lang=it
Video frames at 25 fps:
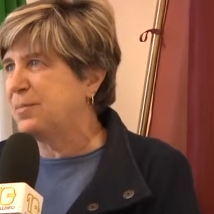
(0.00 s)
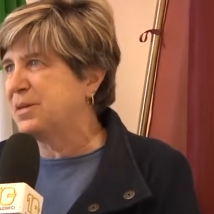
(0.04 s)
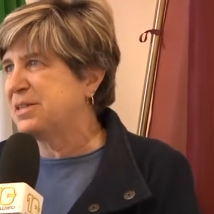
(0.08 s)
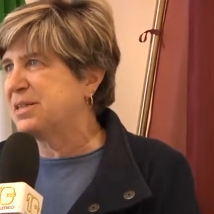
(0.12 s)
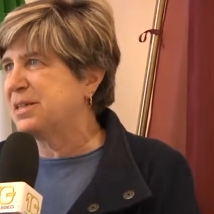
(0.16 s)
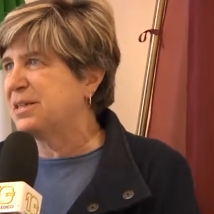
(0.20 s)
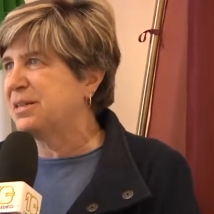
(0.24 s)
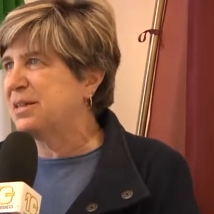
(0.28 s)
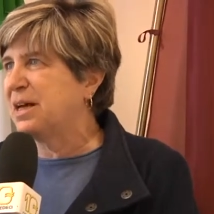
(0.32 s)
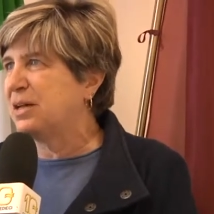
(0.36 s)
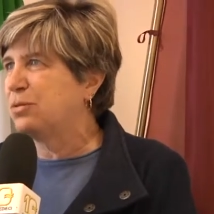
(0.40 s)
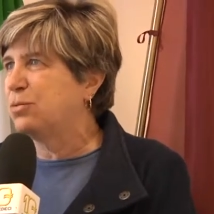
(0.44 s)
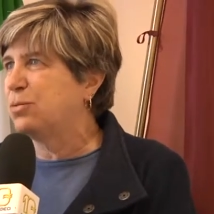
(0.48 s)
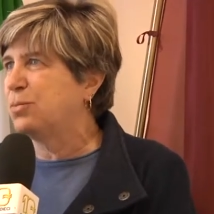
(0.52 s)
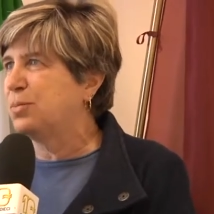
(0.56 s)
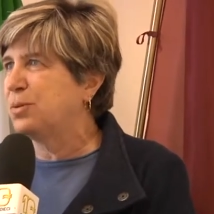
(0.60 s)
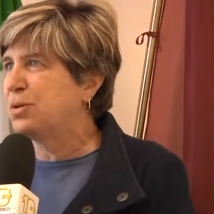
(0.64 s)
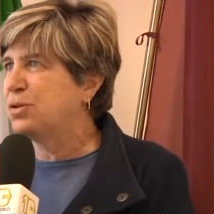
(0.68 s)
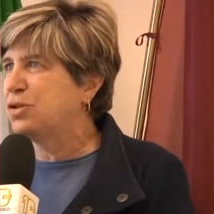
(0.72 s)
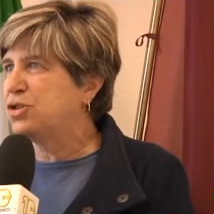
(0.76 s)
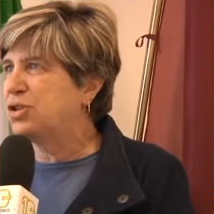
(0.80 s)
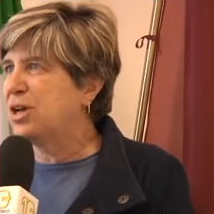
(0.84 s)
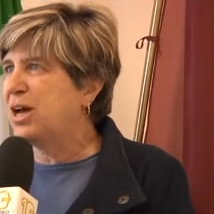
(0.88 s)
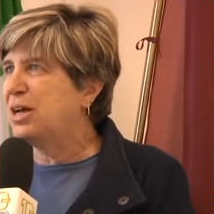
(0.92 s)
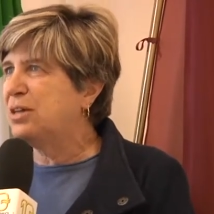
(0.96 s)
Ha presentato un
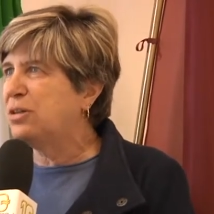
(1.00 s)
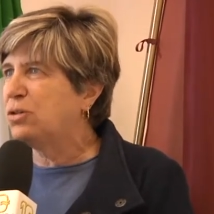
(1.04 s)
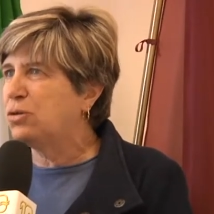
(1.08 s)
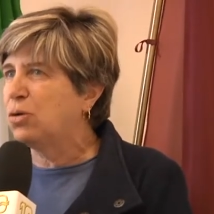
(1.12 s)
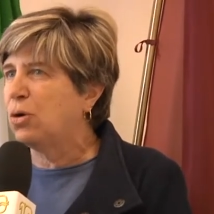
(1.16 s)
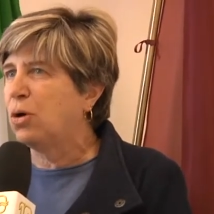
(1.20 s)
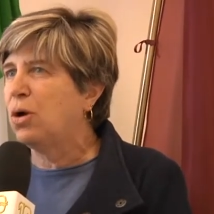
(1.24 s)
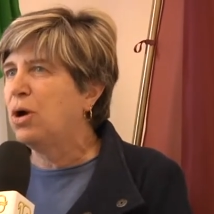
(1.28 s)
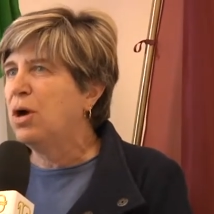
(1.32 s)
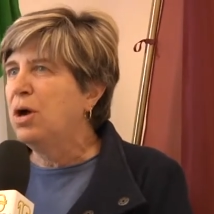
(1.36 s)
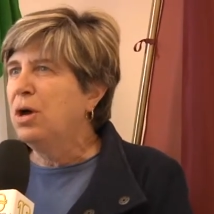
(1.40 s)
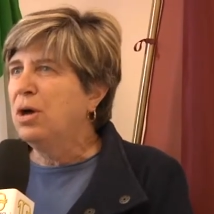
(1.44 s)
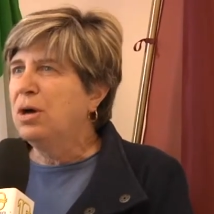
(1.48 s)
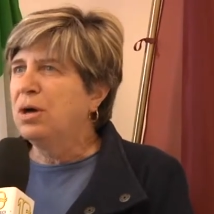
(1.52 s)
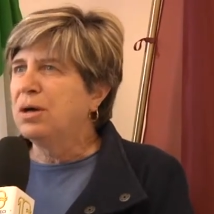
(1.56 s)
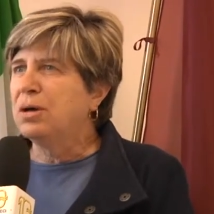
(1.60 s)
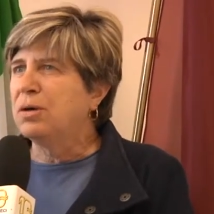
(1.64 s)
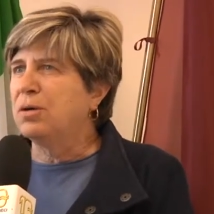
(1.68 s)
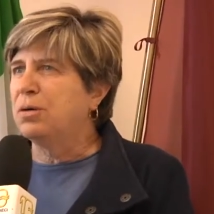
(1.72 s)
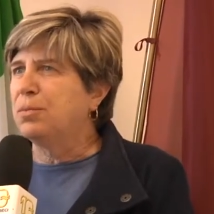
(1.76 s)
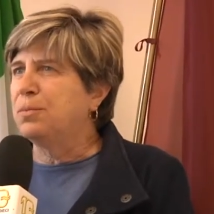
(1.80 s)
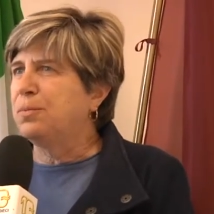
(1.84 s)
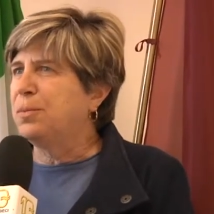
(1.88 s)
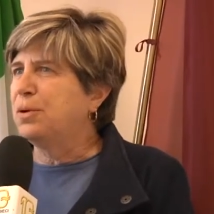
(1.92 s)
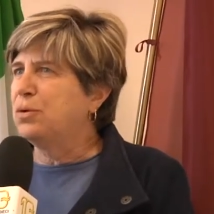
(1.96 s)
progetto
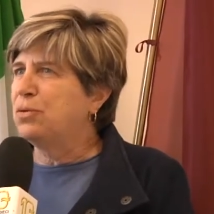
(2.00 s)
con,